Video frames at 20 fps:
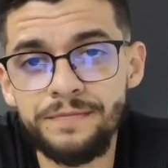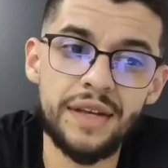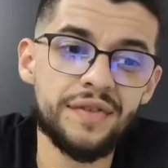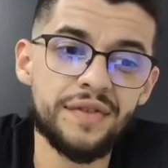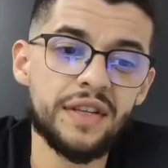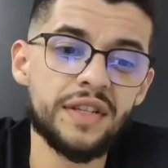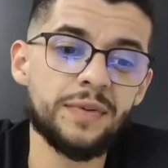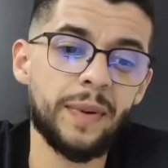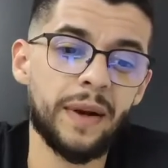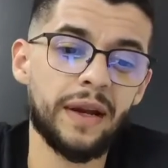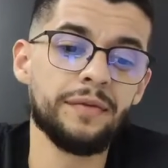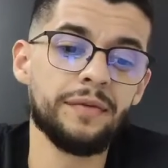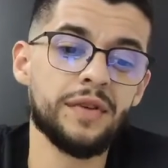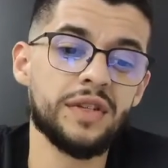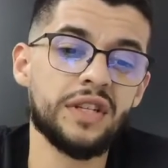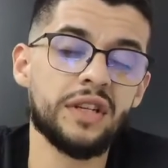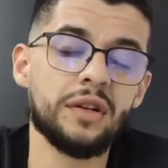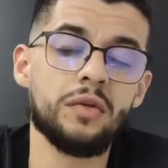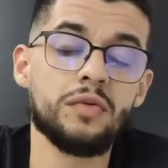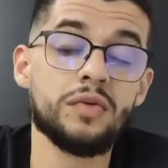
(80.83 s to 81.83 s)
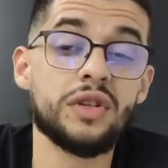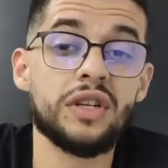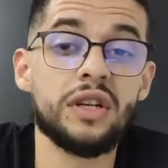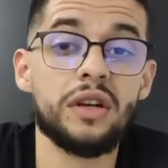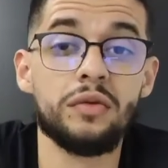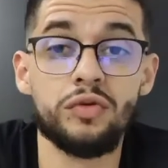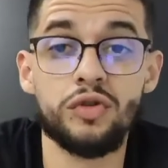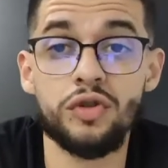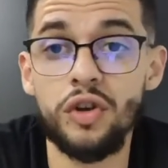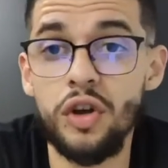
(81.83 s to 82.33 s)
Às vezes para que você
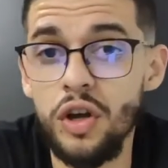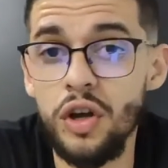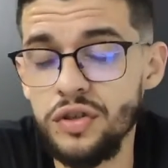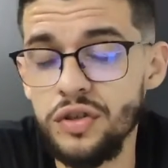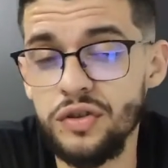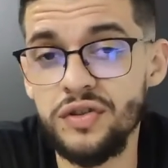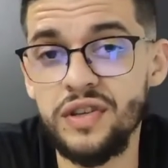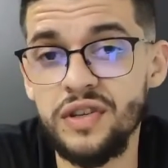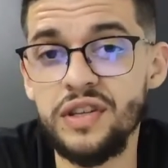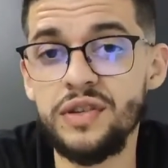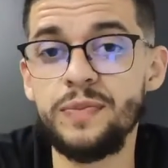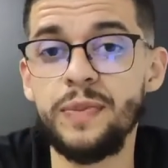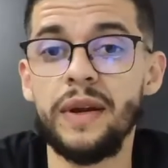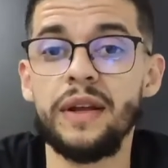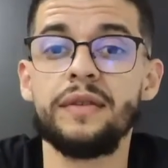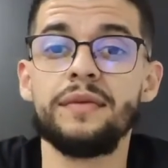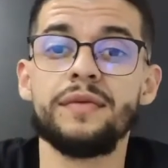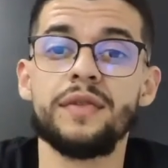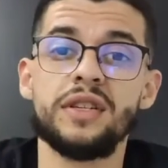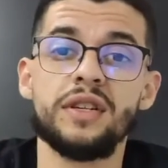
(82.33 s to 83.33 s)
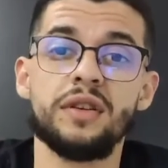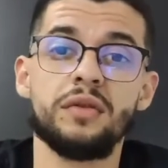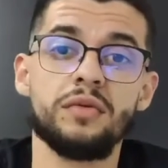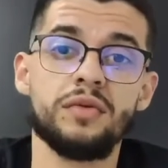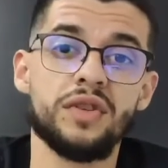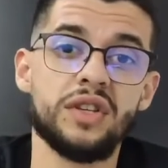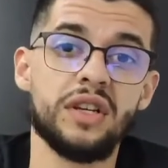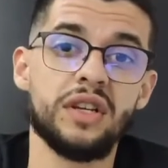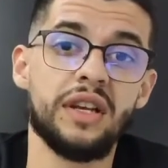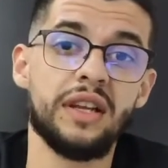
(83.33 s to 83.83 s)
consiga um sócio, às vezes para que você
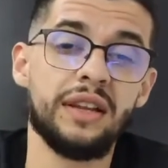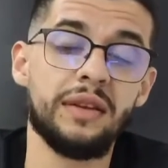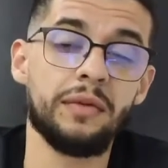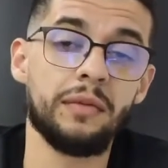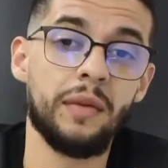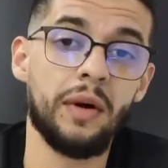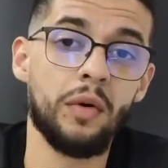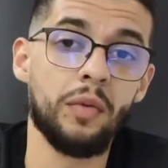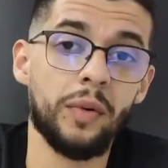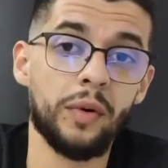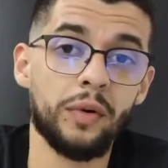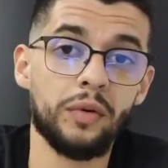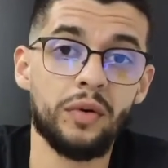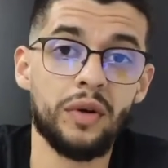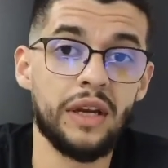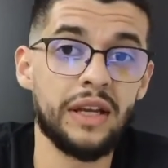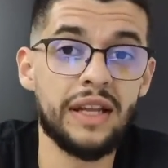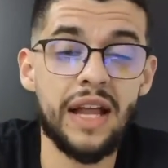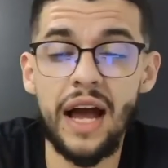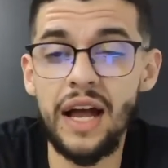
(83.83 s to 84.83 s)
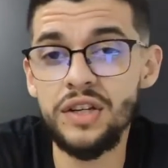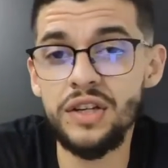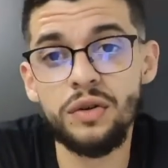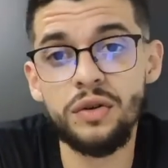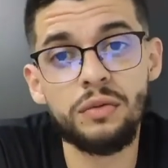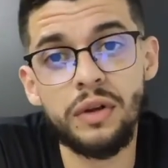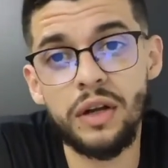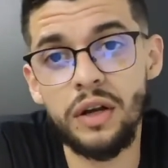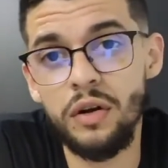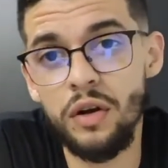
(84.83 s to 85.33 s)
consiga uma oportunidade
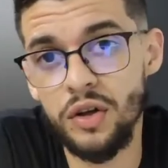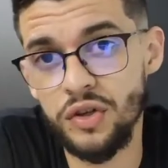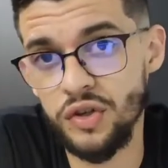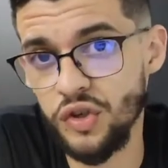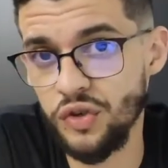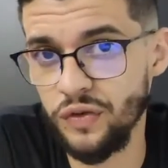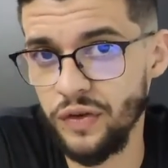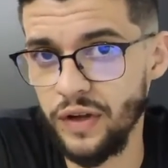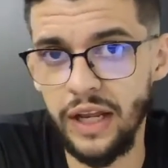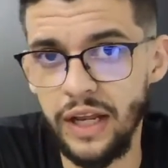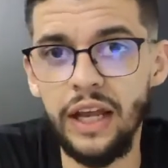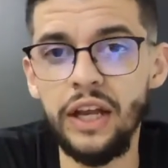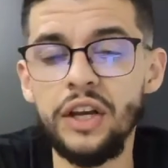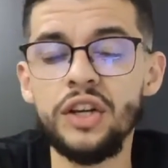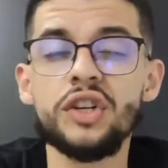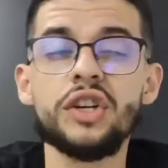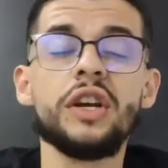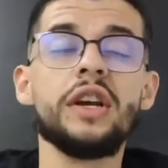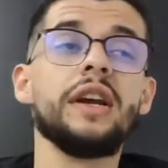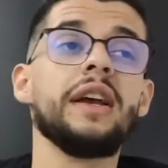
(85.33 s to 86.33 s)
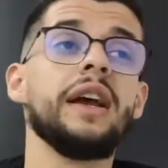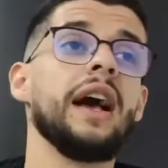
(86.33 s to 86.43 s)
num negócio diferente,